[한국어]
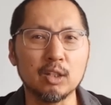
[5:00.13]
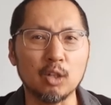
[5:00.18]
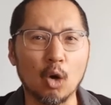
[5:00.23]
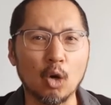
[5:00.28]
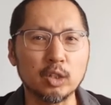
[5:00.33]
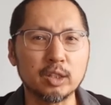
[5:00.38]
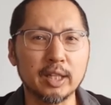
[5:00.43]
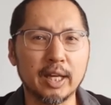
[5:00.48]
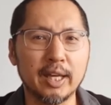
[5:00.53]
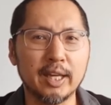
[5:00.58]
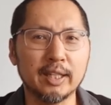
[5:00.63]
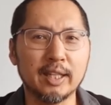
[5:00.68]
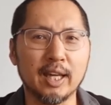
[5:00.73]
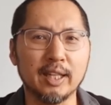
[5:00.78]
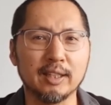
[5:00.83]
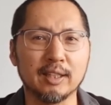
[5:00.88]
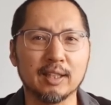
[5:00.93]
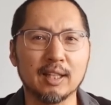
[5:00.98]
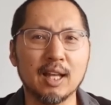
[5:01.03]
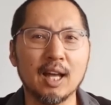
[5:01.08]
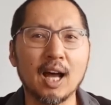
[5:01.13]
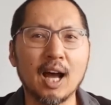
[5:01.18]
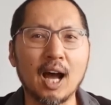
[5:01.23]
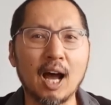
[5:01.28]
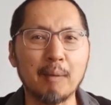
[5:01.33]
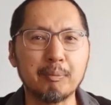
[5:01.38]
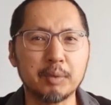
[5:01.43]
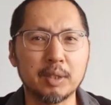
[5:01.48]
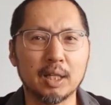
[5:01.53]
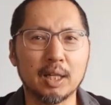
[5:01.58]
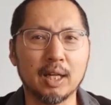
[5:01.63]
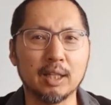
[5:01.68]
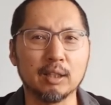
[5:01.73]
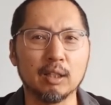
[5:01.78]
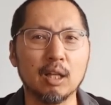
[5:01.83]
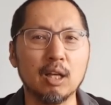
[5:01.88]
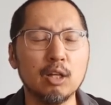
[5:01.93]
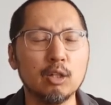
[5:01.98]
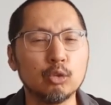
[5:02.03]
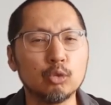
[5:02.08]
여자에겐
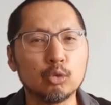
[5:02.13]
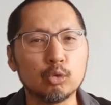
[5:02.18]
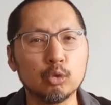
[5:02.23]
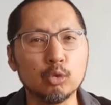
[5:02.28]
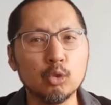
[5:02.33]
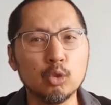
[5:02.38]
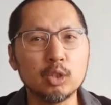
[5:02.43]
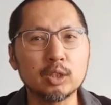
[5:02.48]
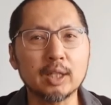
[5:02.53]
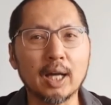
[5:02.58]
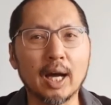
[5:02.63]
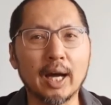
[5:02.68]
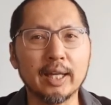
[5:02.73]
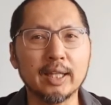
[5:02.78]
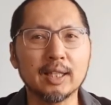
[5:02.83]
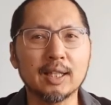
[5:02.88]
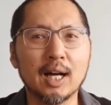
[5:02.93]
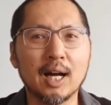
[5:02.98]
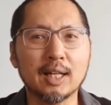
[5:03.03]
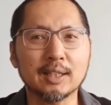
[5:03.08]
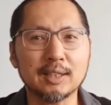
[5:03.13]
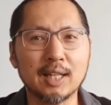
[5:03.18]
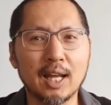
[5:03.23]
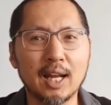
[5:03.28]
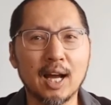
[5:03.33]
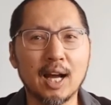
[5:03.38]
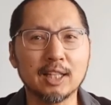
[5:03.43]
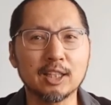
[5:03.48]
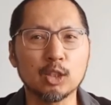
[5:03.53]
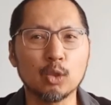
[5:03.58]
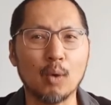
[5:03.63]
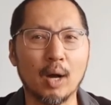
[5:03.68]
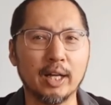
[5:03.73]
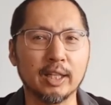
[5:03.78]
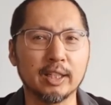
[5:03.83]
합체란 둘 사이가 사랑하는